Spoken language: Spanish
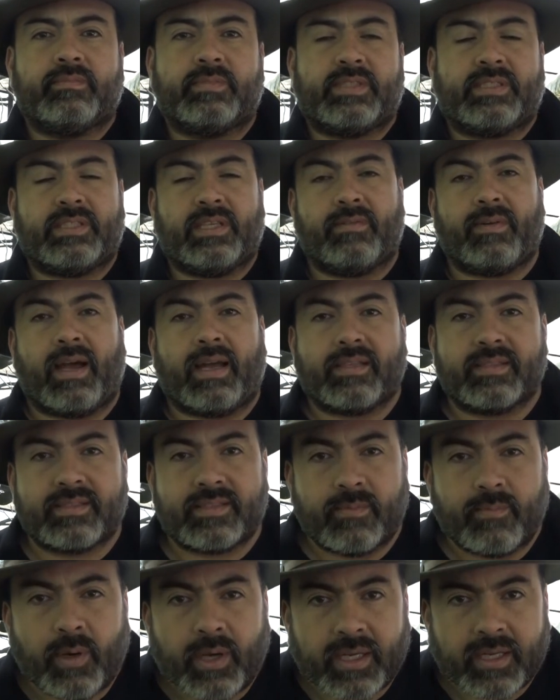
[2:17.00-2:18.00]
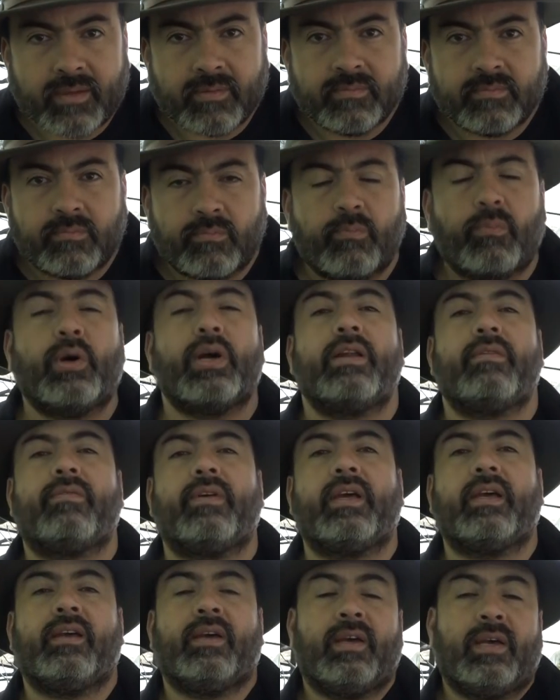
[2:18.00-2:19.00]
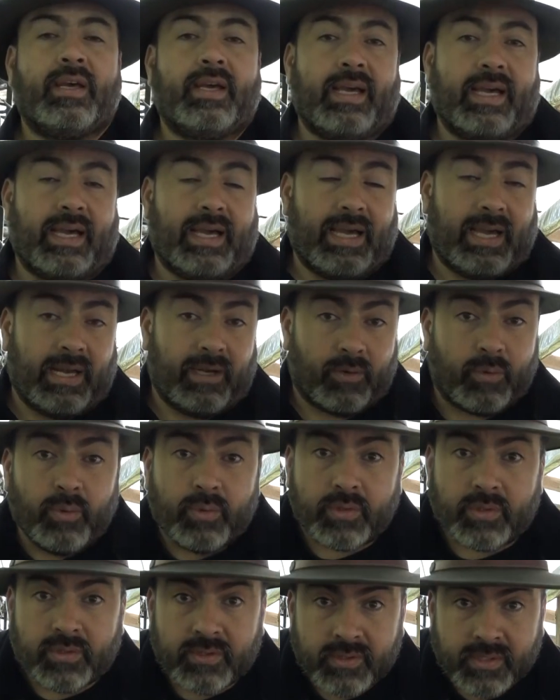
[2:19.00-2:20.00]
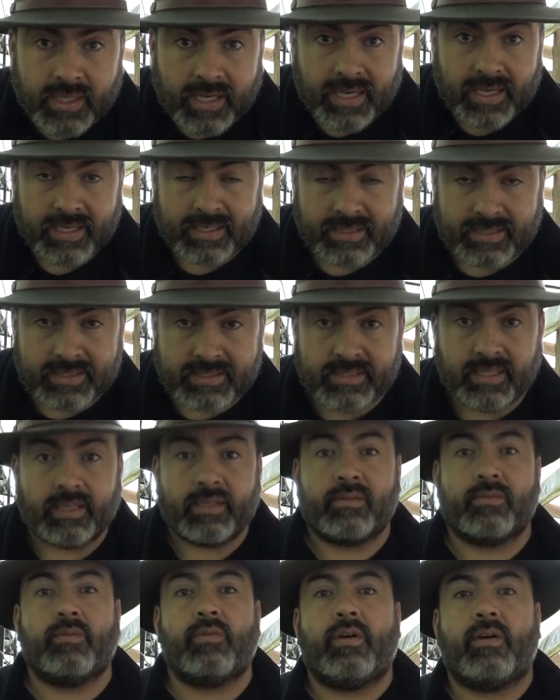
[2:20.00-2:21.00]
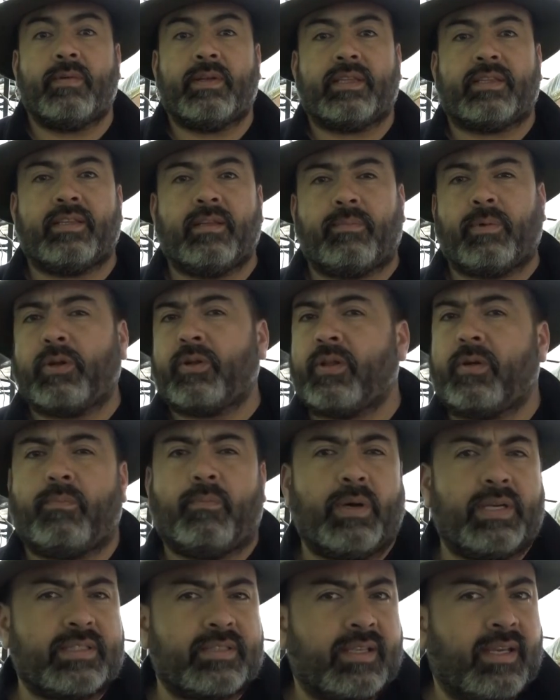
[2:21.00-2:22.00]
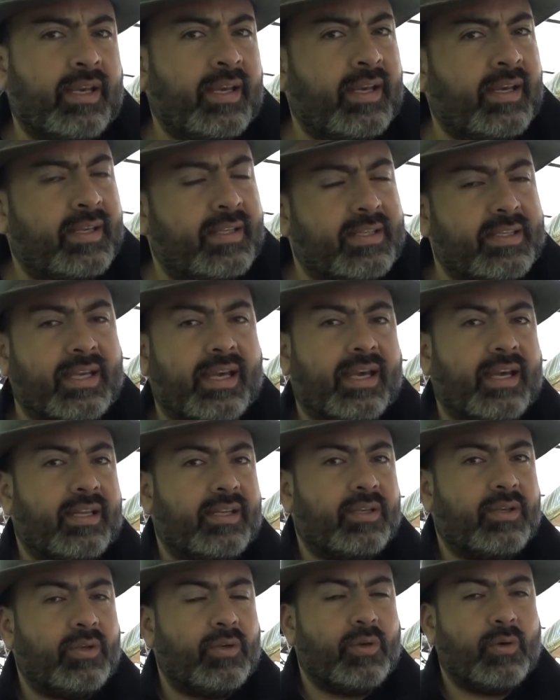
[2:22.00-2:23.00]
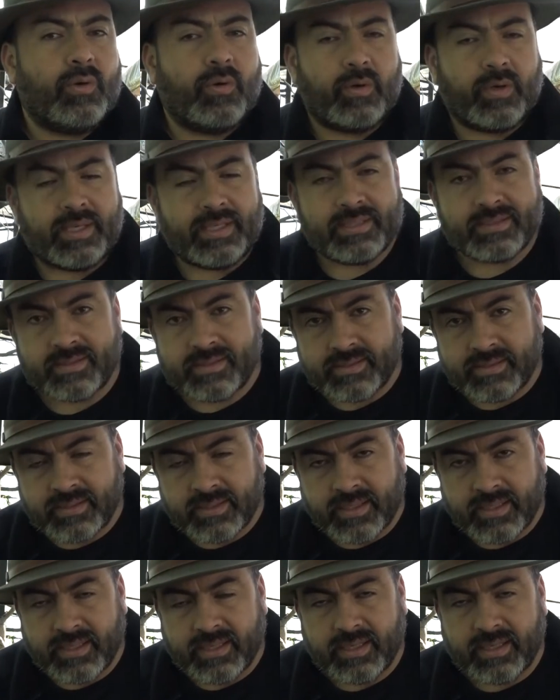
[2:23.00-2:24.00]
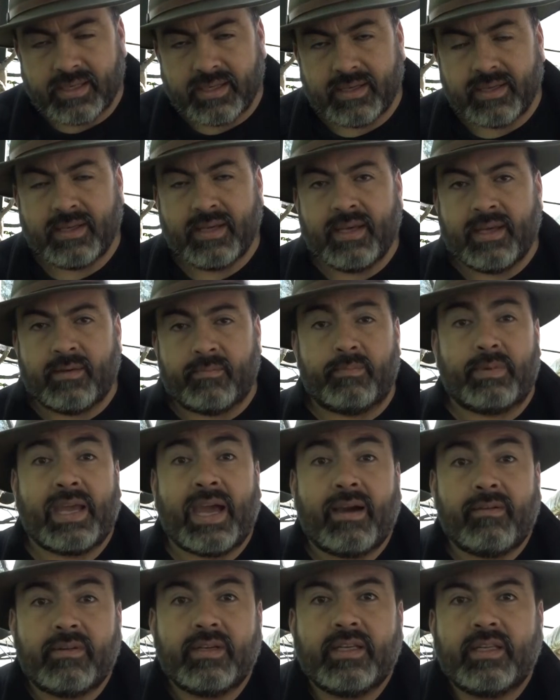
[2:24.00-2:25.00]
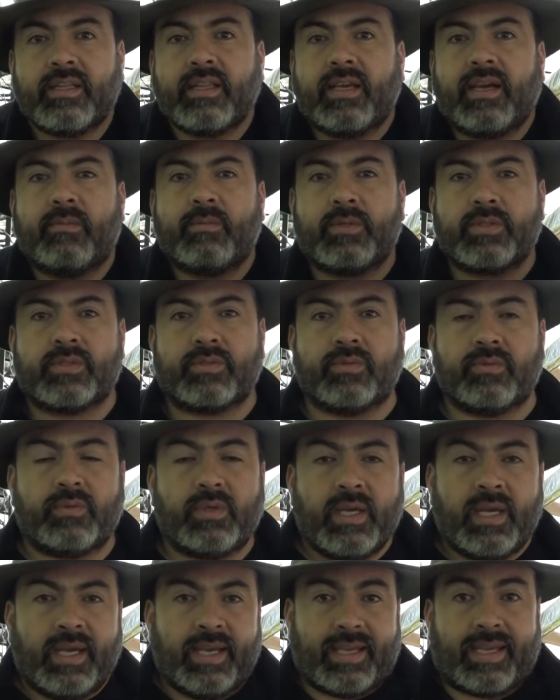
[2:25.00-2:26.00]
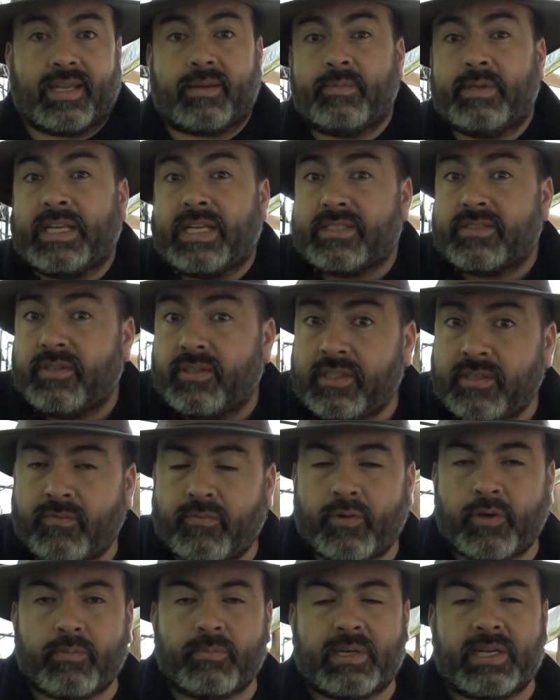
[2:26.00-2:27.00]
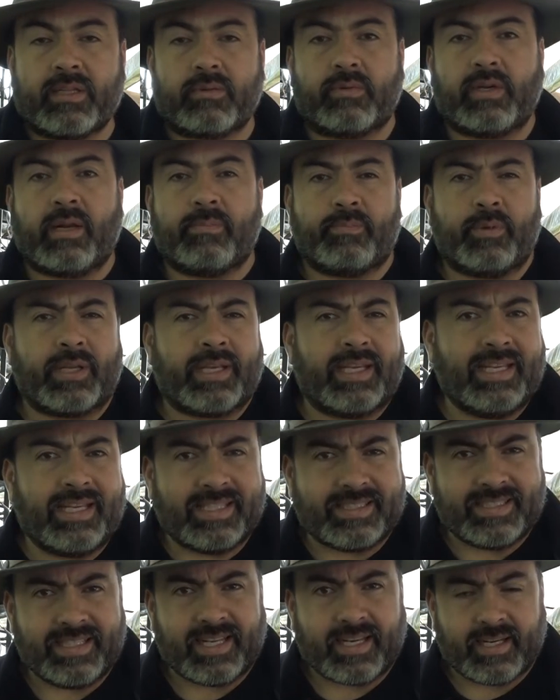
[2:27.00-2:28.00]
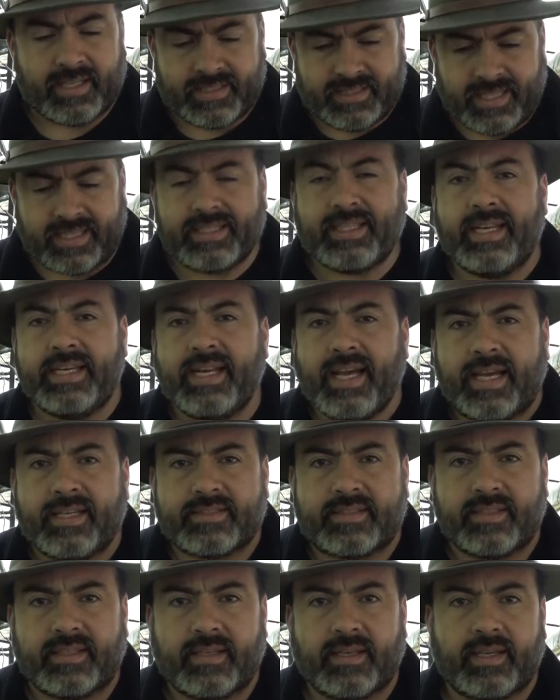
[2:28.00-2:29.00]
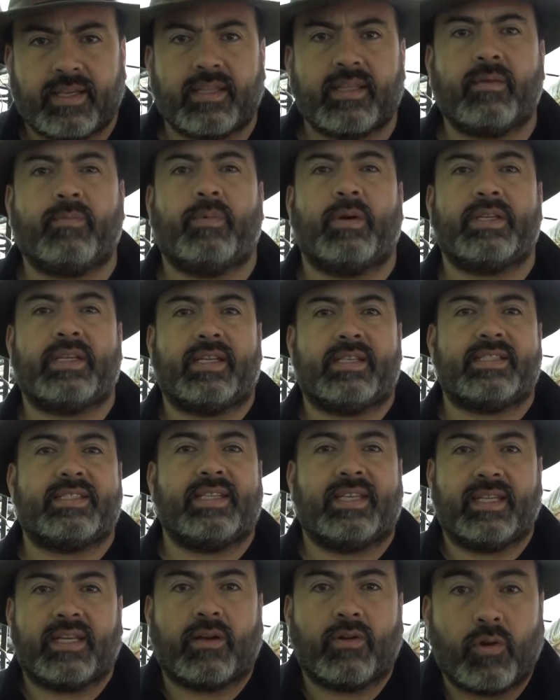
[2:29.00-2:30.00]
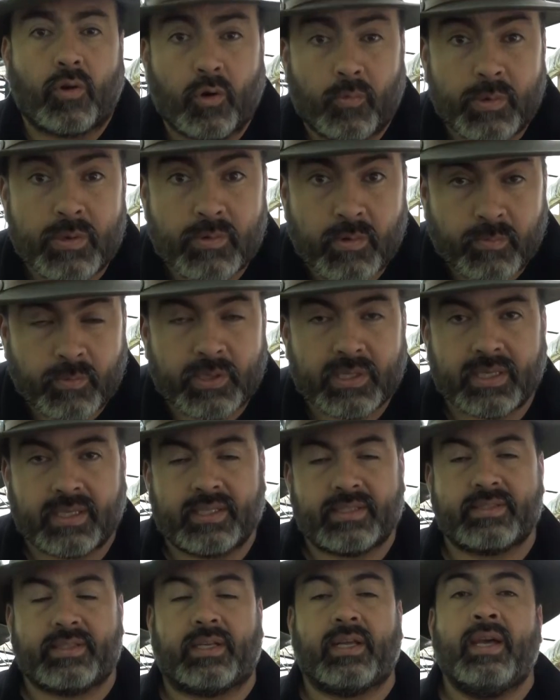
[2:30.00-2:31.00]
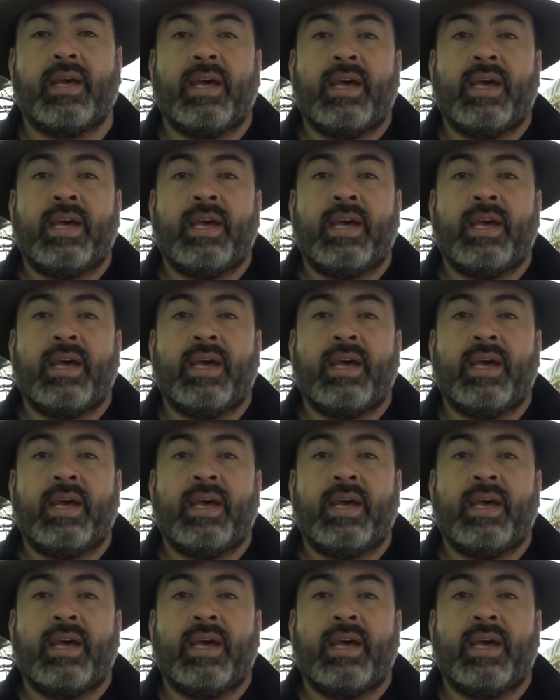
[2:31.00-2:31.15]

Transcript: se va, se muere. Vuelve algunos a crecer nuevamente, pero después ya no es eh, viable, digamos, su germinación en forma natural porque la tierra está tan ácida que después ya ni siquiera los copihues pueden crecer.